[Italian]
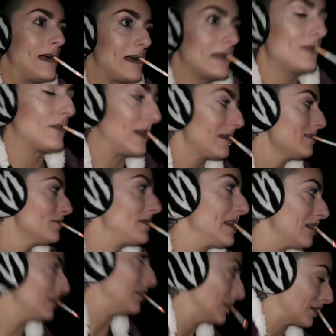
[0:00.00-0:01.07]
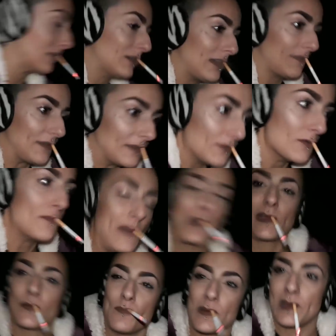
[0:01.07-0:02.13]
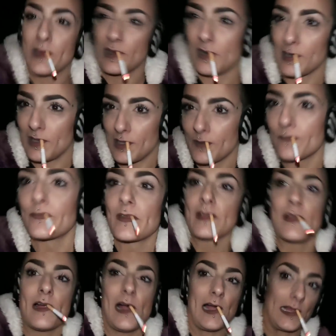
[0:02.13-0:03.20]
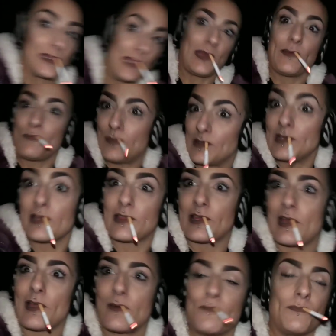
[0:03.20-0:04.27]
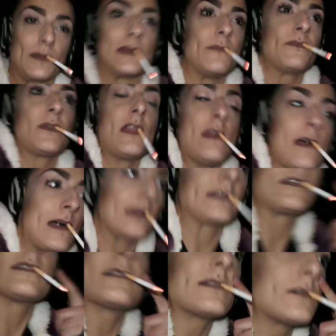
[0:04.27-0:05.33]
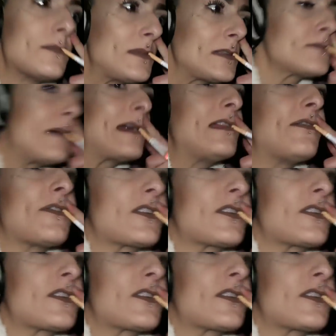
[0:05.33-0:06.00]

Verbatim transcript: Allora, io mi ricordo che avevo un Blackberry ai tempi dei tempi. Anzi, se non mi sbaglio